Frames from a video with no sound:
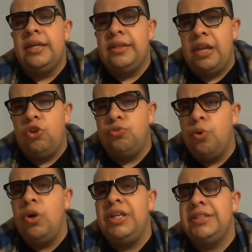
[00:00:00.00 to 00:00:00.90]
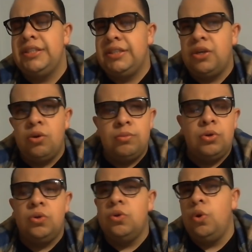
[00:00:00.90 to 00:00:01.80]
de los bolis, así
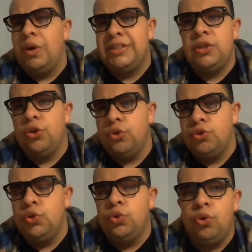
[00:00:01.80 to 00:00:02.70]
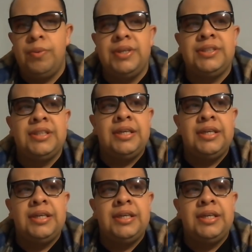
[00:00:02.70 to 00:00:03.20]
como lo hacen otros youtubers.